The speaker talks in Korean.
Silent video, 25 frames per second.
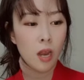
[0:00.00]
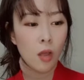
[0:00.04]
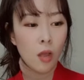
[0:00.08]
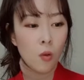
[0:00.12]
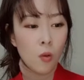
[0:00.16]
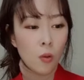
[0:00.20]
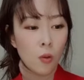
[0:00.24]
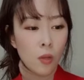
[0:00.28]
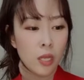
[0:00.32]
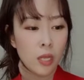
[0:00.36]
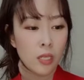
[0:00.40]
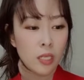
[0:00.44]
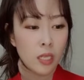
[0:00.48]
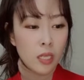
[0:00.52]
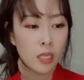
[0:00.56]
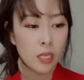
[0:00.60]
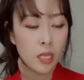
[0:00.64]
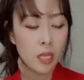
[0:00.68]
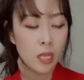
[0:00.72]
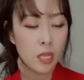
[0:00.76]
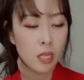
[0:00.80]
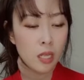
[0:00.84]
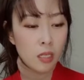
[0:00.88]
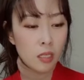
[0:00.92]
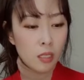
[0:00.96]
일하고
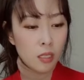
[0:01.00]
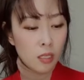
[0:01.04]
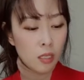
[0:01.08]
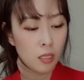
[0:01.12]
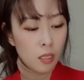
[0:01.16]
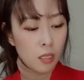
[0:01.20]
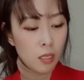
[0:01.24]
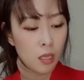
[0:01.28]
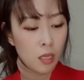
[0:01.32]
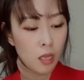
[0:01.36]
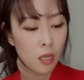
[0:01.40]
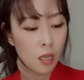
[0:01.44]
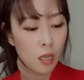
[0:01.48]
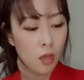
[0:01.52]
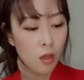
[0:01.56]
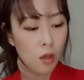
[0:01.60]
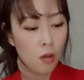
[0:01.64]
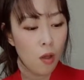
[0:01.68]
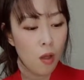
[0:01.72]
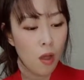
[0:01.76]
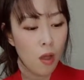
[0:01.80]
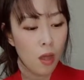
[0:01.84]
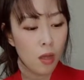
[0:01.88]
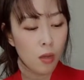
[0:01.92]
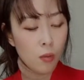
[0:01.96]
계시는
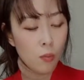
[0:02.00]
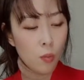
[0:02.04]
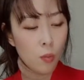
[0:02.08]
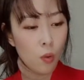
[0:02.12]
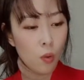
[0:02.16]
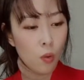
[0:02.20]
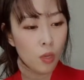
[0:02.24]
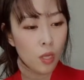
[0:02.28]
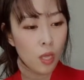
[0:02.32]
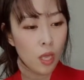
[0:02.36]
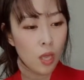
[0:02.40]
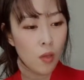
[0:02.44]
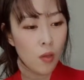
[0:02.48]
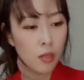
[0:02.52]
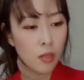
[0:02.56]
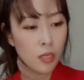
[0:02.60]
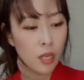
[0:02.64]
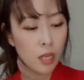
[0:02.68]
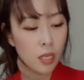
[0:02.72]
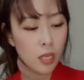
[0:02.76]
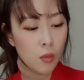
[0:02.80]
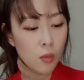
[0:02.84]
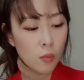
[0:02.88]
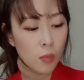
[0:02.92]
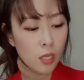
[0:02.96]
황복이
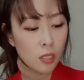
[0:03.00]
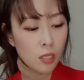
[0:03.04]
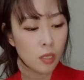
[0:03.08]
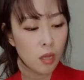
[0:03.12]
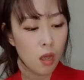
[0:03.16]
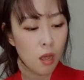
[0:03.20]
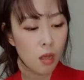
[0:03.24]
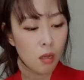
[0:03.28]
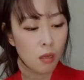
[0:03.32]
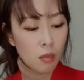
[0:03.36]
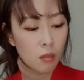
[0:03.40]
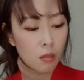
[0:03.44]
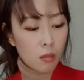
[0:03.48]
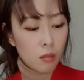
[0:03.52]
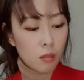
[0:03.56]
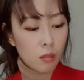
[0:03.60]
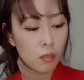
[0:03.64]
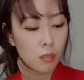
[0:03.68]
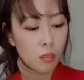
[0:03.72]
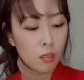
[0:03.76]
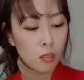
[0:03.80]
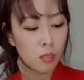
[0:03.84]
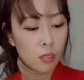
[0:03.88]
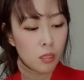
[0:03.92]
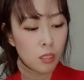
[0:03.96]
회장님께서
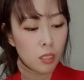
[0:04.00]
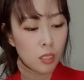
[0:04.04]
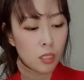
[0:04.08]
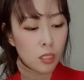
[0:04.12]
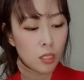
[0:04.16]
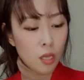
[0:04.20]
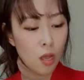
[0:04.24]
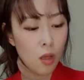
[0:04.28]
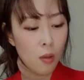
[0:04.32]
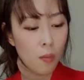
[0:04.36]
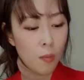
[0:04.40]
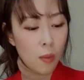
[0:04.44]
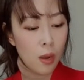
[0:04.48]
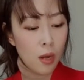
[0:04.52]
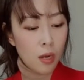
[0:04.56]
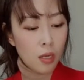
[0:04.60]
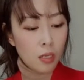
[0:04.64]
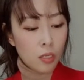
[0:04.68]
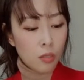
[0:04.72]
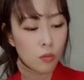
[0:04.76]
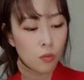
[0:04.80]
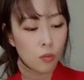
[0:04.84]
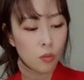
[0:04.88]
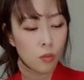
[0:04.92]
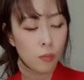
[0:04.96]
직접
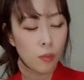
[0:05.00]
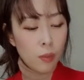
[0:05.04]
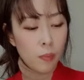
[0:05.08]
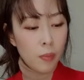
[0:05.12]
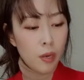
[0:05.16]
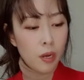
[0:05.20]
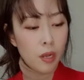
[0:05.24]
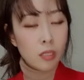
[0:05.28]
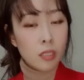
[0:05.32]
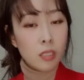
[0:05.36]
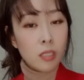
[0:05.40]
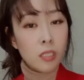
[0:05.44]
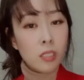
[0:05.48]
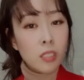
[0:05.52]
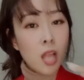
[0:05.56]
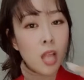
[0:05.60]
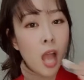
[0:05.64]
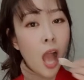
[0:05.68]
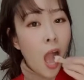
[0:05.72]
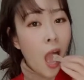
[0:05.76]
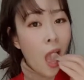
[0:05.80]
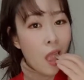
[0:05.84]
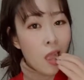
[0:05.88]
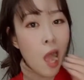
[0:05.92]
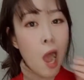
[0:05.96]
말리시고 판매를 하시는
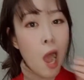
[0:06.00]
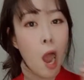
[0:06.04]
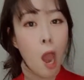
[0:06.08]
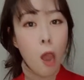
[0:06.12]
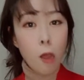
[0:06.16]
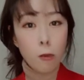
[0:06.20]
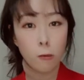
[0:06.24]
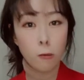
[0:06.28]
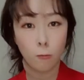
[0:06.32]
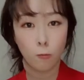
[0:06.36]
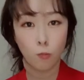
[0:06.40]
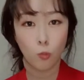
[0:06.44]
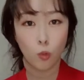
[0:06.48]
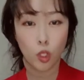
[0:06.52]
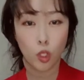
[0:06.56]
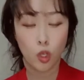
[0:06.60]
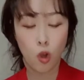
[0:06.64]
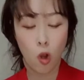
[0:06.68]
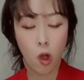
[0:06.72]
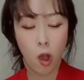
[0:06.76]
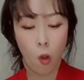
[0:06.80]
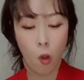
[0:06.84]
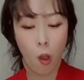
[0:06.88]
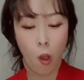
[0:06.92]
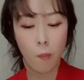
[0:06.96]

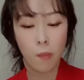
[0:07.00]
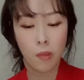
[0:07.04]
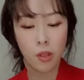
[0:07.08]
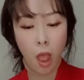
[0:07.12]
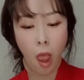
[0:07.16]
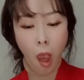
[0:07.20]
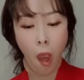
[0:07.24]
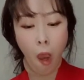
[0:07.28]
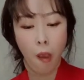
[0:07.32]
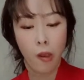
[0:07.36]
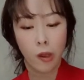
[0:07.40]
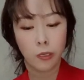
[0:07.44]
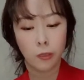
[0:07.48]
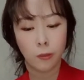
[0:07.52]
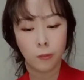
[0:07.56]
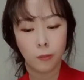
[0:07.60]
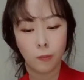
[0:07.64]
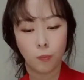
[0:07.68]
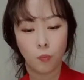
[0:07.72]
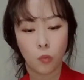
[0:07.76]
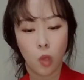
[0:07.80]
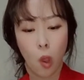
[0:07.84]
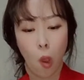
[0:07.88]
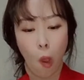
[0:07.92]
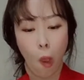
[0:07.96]
오징어라고 합니다.
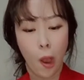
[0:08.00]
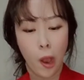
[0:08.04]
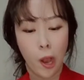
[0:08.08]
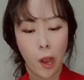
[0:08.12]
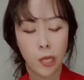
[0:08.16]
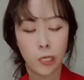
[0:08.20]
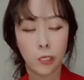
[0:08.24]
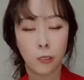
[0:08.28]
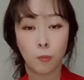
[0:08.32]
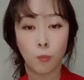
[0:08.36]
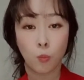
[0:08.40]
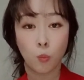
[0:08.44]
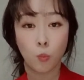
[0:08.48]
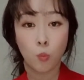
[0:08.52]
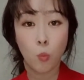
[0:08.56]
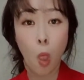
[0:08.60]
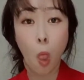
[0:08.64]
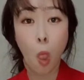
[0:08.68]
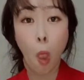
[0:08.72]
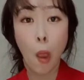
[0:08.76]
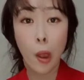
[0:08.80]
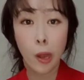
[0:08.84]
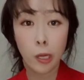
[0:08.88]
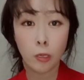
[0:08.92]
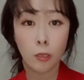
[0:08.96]
음,
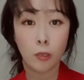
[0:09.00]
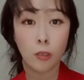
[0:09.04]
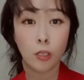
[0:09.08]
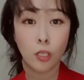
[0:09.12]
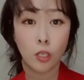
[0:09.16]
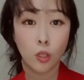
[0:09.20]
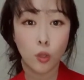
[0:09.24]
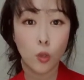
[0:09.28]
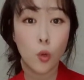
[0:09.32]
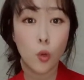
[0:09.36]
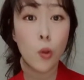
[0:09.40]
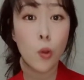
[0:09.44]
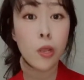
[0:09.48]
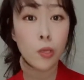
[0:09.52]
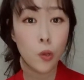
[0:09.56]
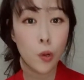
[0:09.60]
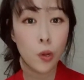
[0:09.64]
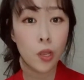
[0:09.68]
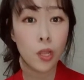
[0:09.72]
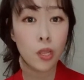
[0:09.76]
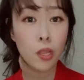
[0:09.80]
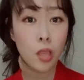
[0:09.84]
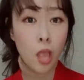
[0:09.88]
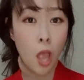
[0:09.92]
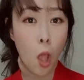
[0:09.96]
굉장히
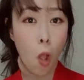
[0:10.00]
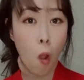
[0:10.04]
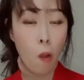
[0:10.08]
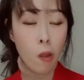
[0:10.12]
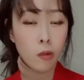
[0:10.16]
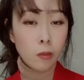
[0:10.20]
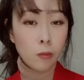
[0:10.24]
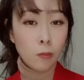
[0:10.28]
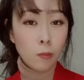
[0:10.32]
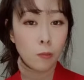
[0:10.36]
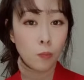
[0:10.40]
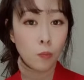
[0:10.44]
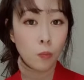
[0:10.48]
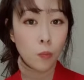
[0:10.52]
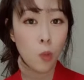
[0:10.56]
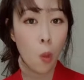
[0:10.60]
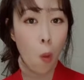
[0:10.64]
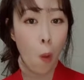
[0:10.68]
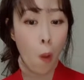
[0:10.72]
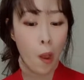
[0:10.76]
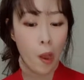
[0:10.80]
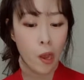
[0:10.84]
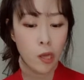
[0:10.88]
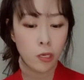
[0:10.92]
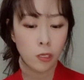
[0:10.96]
쫄깃쫄깃해요. 음,